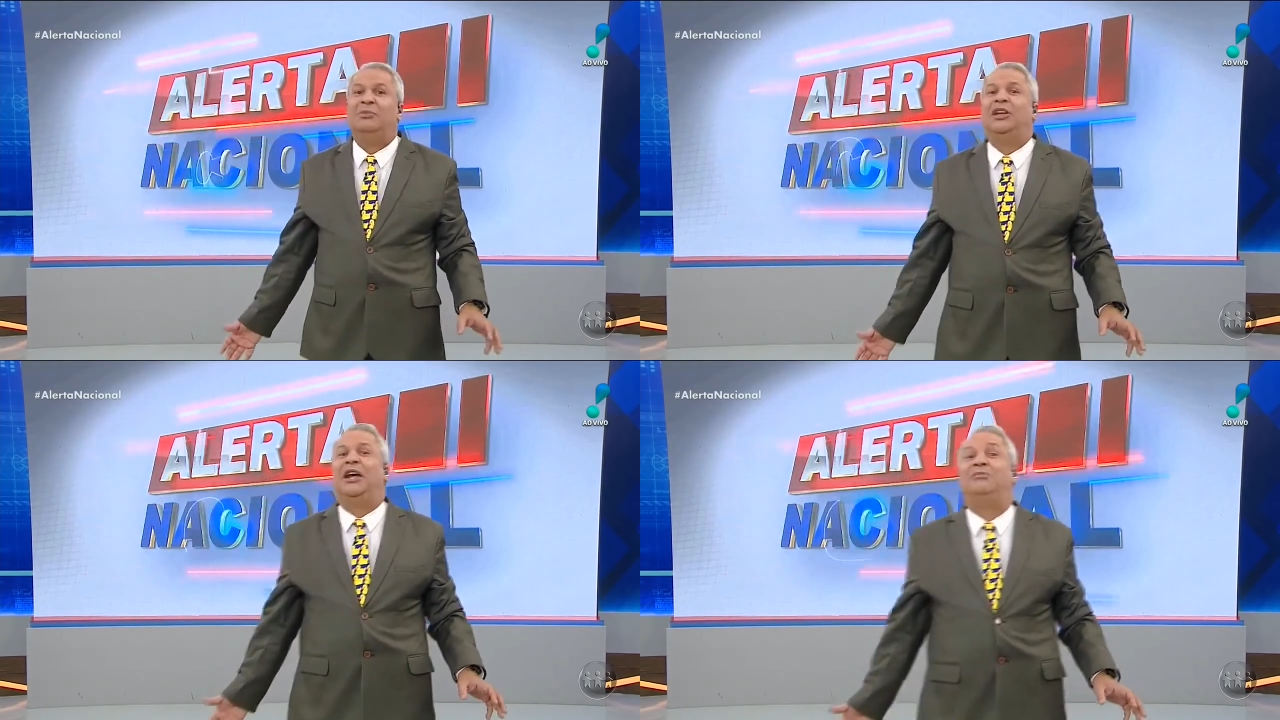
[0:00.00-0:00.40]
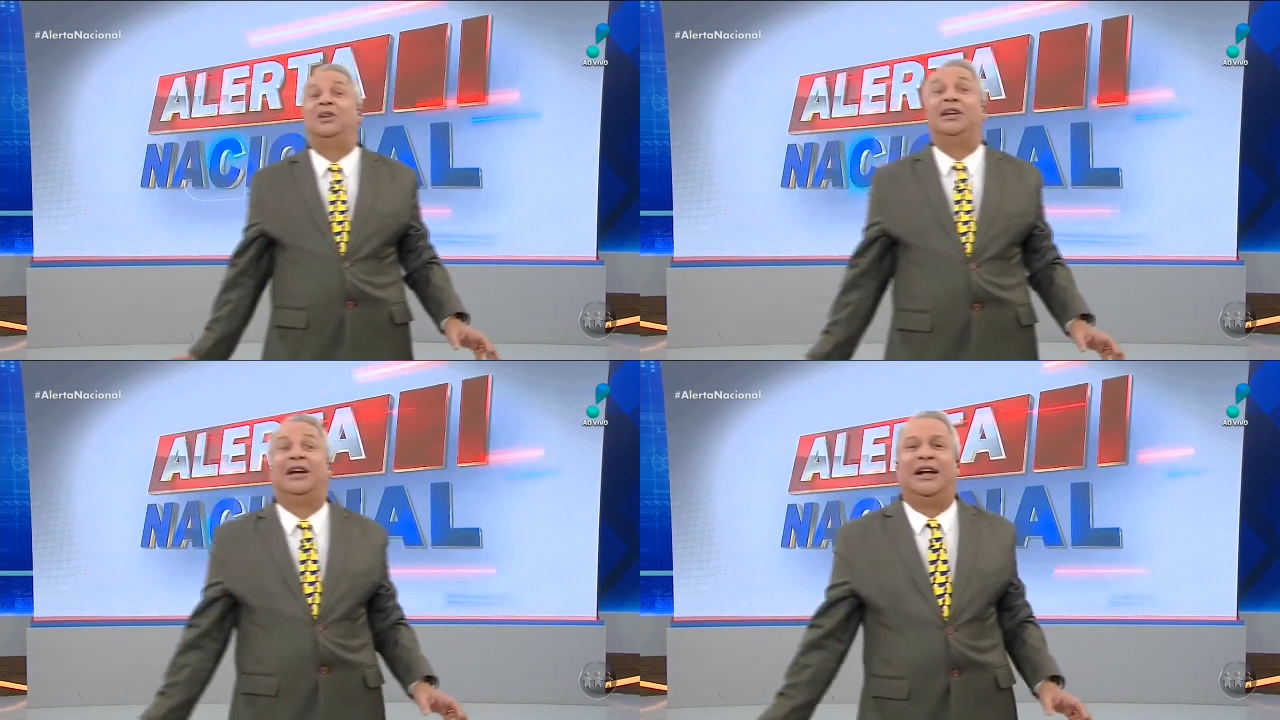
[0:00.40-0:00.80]
Minha
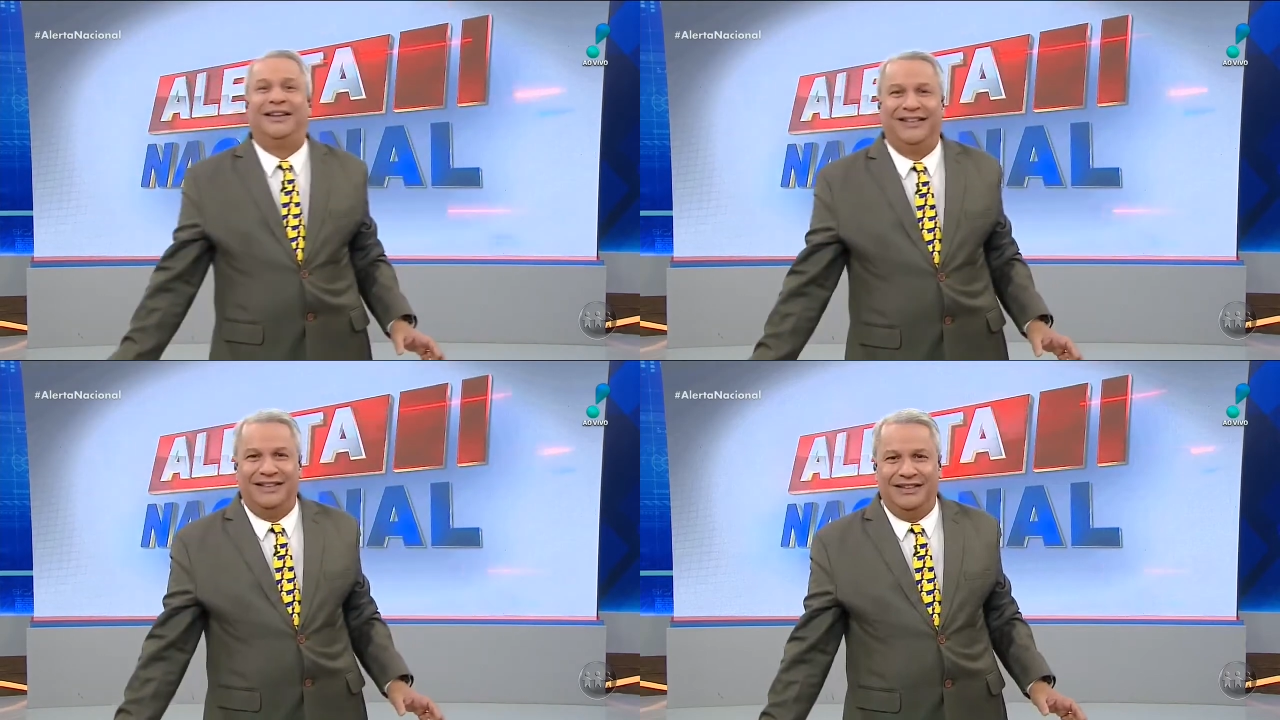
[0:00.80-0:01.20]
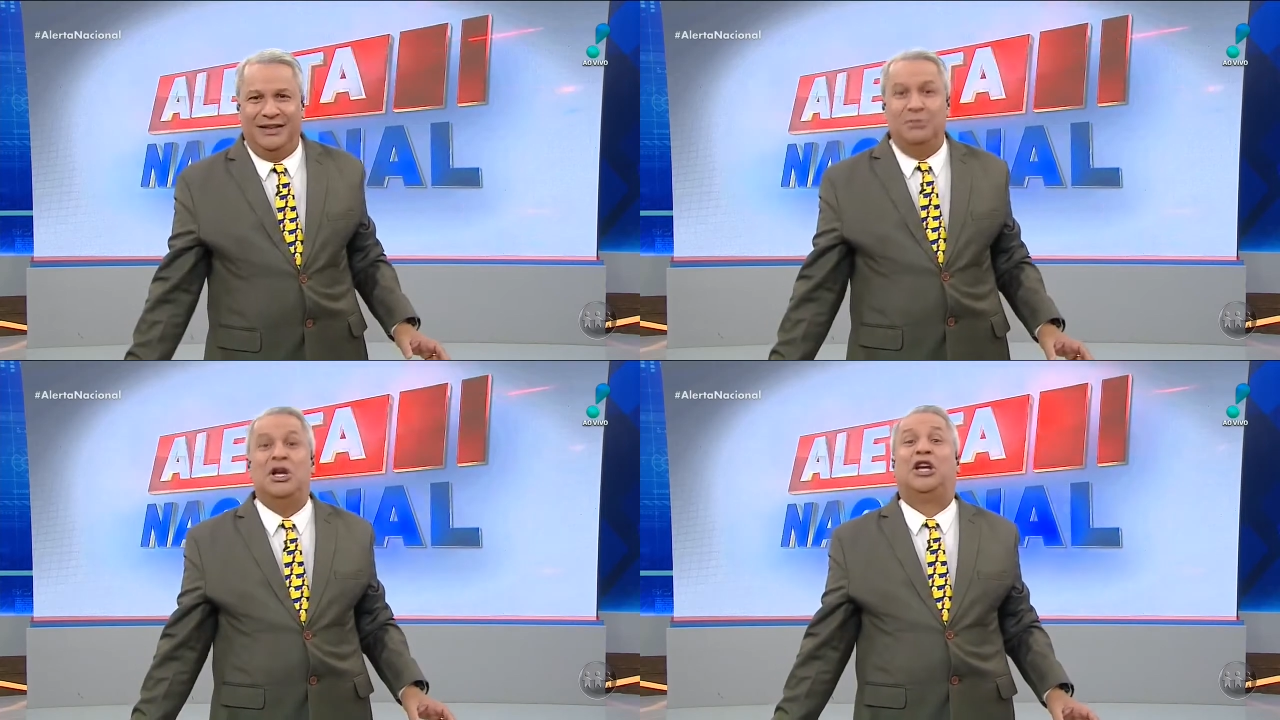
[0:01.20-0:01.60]
amiga,
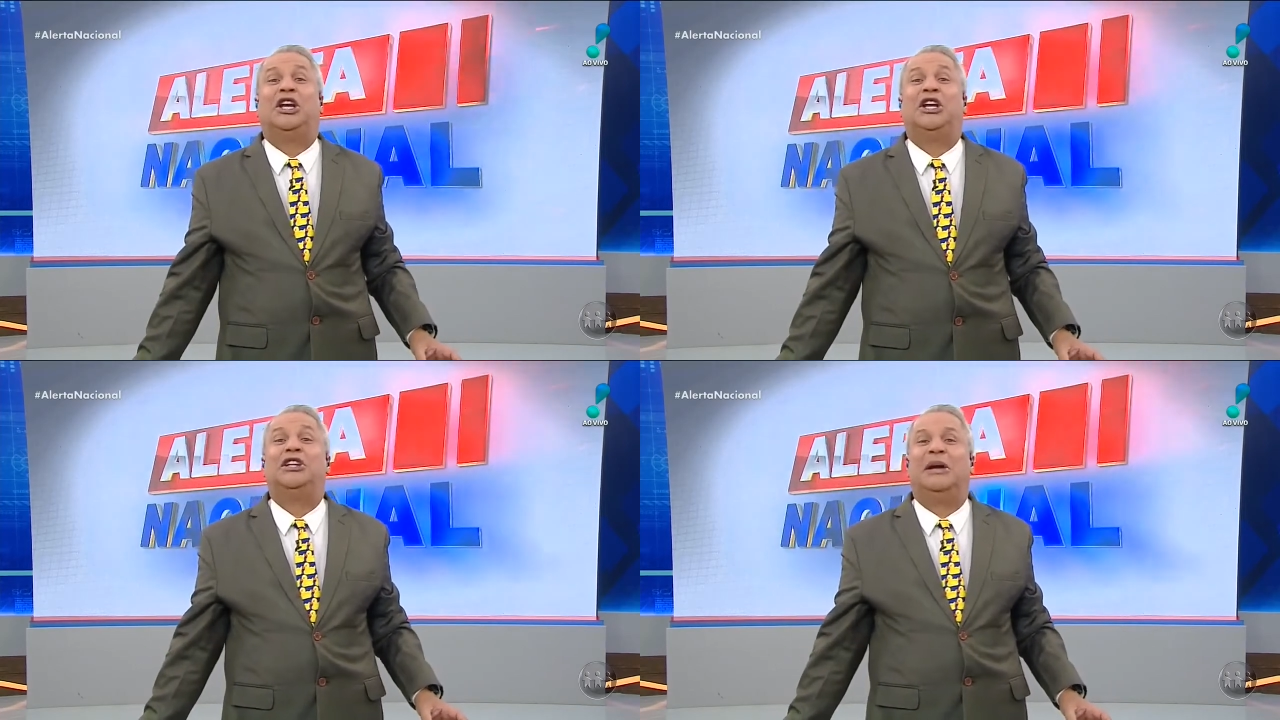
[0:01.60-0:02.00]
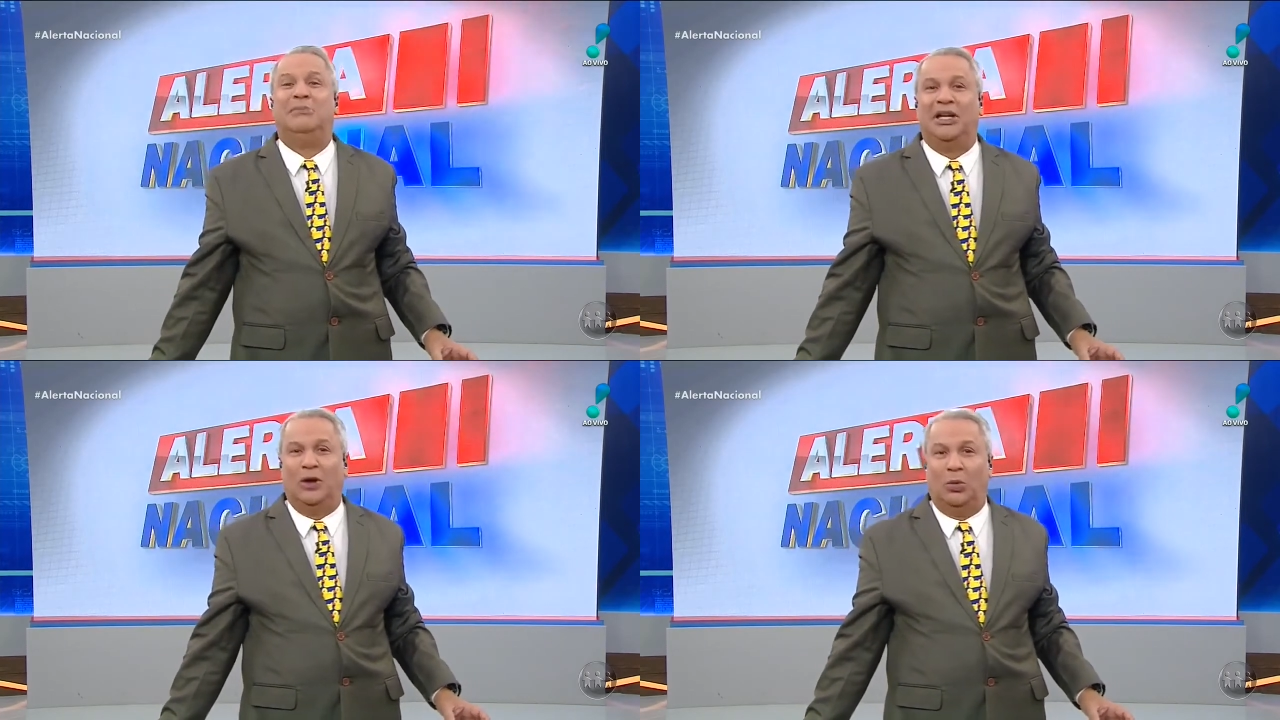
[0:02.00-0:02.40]
minha
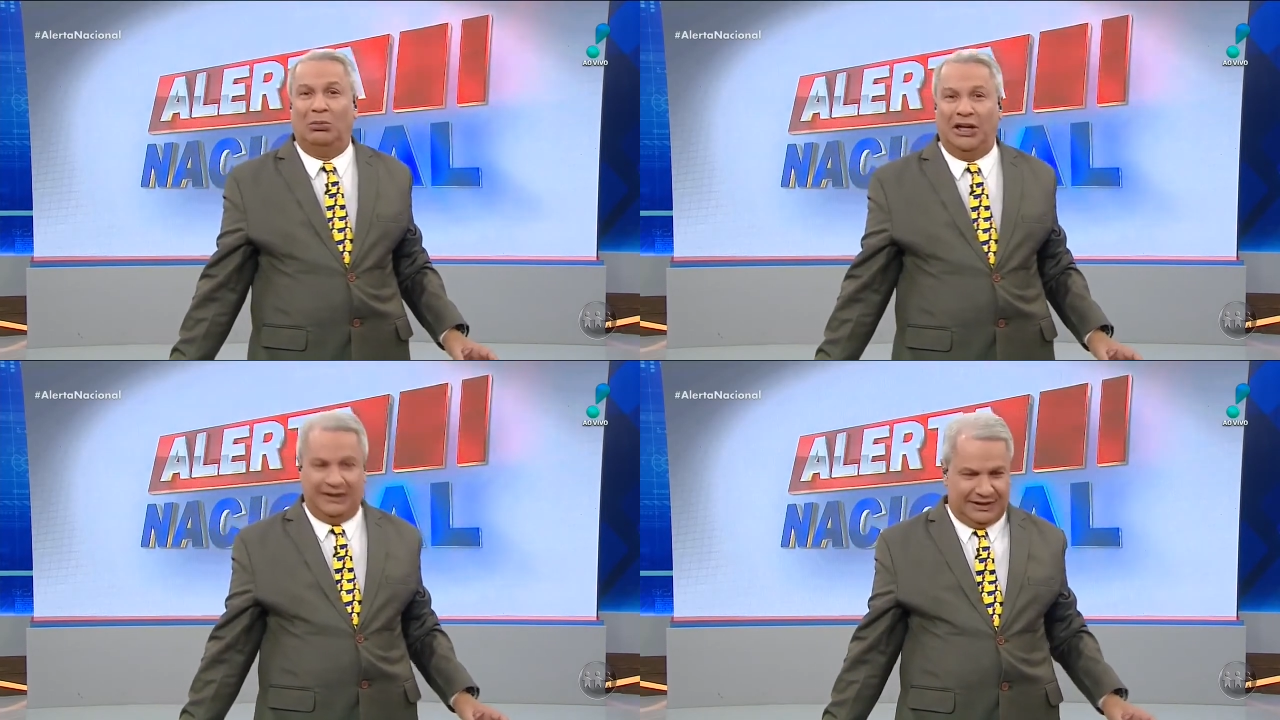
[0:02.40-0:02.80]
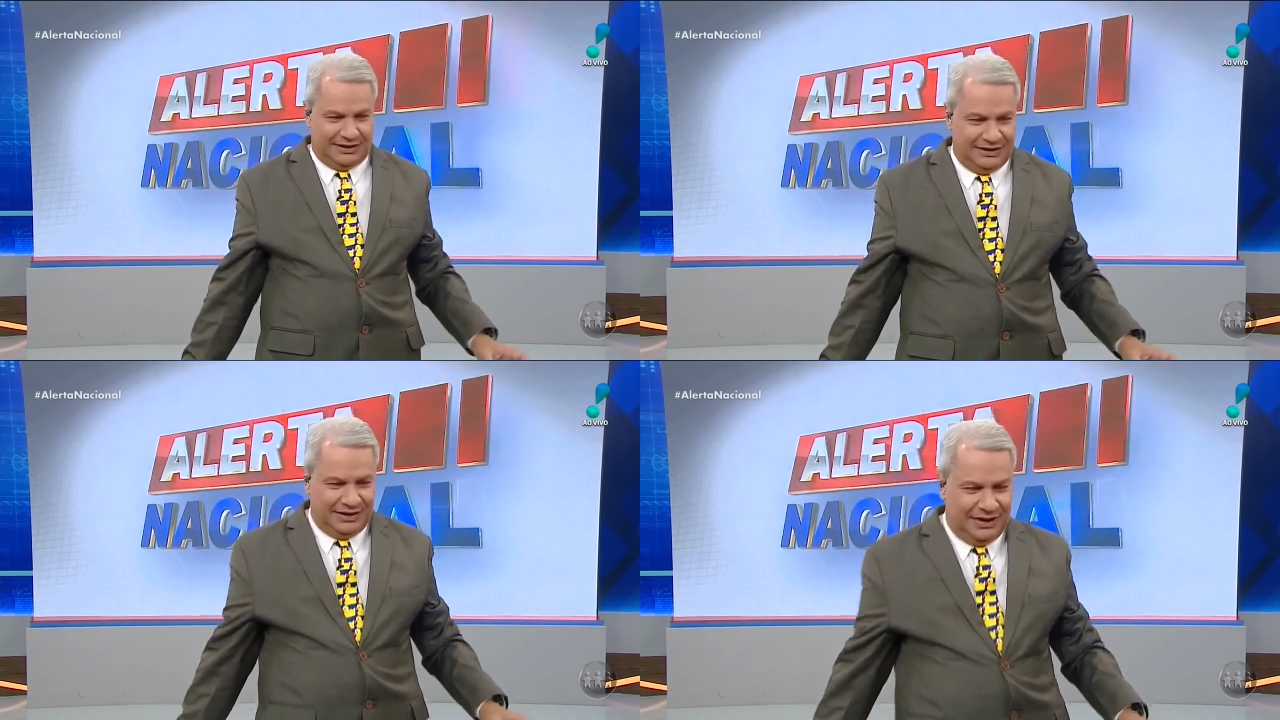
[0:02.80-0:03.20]
querida amiga
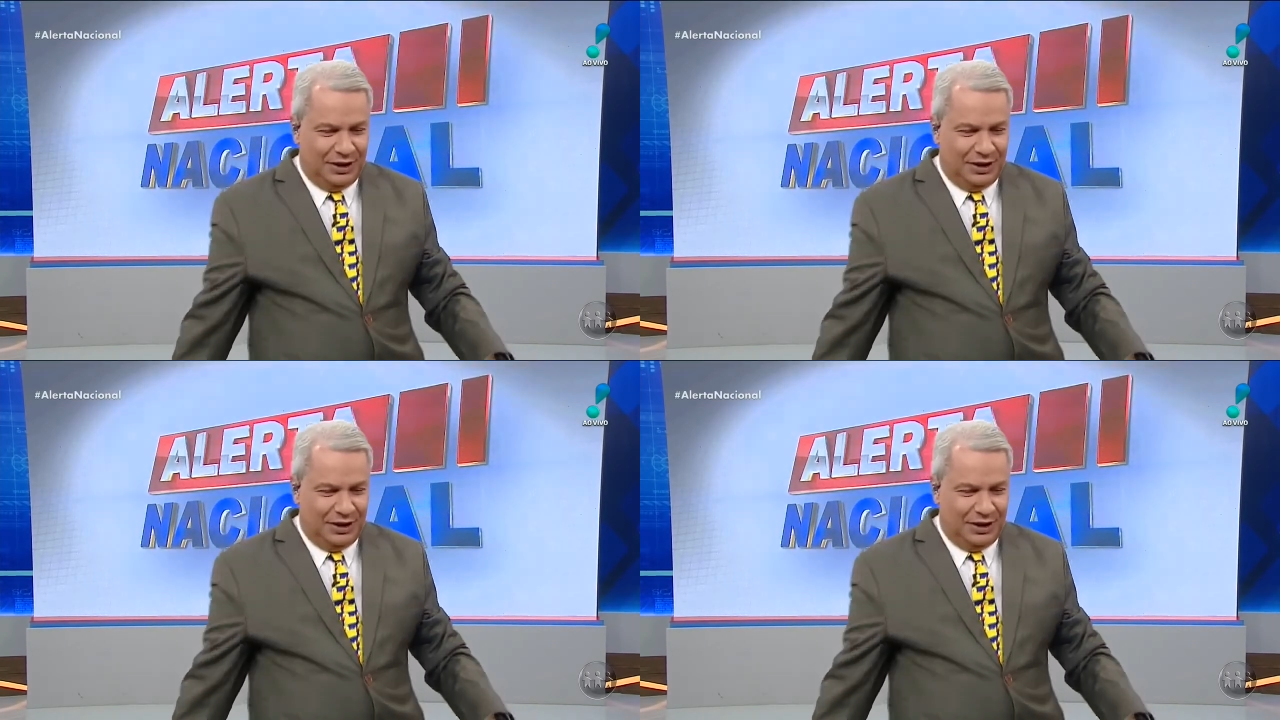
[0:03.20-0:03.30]
humana,